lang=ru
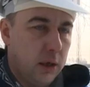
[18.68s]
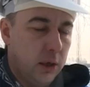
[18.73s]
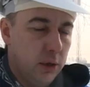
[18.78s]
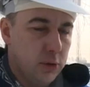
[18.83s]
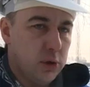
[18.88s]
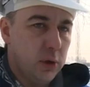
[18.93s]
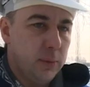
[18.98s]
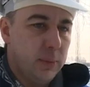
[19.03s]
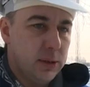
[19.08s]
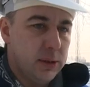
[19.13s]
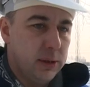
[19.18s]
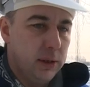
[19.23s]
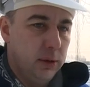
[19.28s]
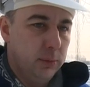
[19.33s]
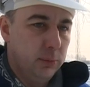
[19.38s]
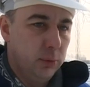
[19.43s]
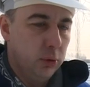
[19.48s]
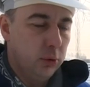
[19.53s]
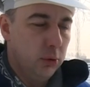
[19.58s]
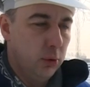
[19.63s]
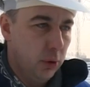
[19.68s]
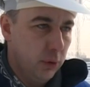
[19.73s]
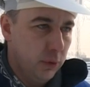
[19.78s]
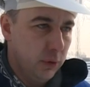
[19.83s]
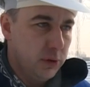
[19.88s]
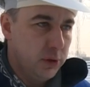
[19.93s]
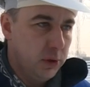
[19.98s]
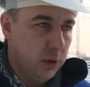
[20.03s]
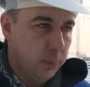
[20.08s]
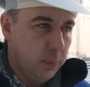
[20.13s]
Колесо обозрения будет
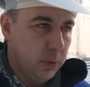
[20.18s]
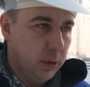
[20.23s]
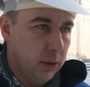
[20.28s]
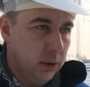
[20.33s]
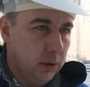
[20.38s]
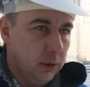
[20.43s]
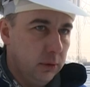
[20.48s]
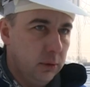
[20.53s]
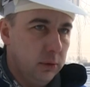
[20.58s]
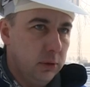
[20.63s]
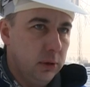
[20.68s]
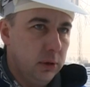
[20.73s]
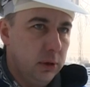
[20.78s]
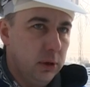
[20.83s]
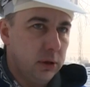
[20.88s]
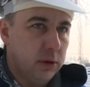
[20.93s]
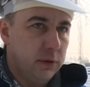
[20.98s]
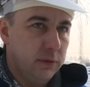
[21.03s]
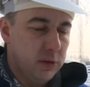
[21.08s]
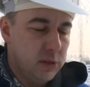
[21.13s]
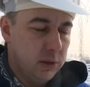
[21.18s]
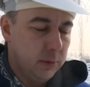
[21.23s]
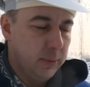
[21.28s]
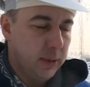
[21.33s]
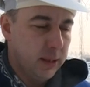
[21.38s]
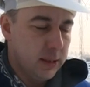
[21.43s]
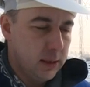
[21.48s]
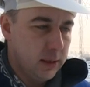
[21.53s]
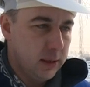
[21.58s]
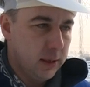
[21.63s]
нового типа. Это
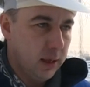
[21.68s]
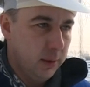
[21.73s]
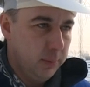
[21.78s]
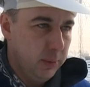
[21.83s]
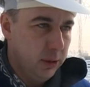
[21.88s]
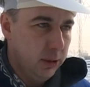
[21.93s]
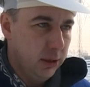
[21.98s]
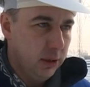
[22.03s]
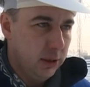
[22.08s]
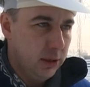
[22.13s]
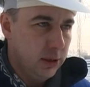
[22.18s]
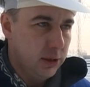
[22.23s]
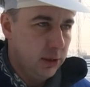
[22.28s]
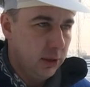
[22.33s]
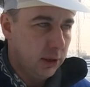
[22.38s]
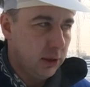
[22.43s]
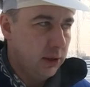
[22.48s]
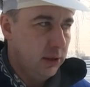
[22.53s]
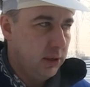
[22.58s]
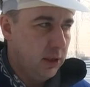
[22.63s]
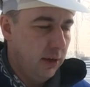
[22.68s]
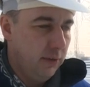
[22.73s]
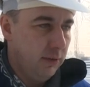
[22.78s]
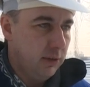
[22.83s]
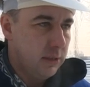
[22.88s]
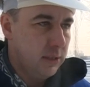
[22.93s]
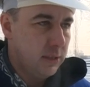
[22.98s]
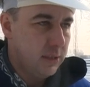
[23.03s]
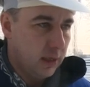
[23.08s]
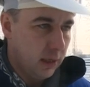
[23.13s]
18 кабинок, из них
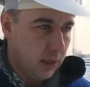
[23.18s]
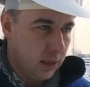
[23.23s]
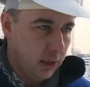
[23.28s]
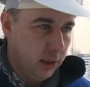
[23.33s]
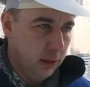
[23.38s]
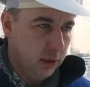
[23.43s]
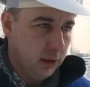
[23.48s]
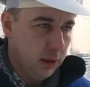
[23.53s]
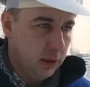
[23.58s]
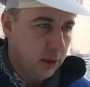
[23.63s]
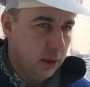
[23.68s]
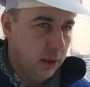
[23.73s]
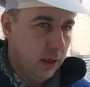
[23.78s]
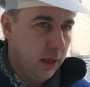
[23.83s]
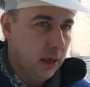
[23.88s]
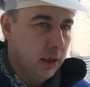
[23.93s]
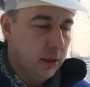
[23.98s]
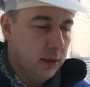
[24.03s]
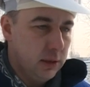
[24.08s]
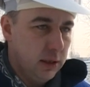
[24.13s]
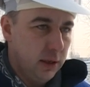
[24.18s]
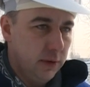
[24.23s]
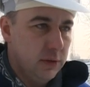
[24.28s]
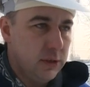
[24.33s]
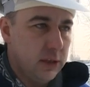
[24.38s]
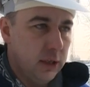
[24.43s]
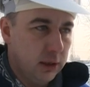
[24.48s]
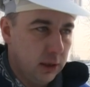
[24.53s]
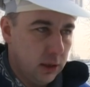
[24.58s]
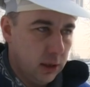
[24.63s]
9 закрытых,
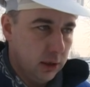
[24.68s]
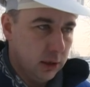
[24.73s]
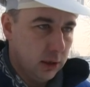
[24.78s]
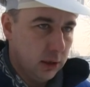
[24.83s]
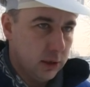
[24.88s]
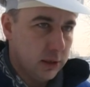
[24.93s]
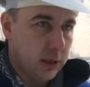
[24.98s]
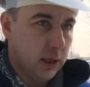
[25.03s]
9 открытых.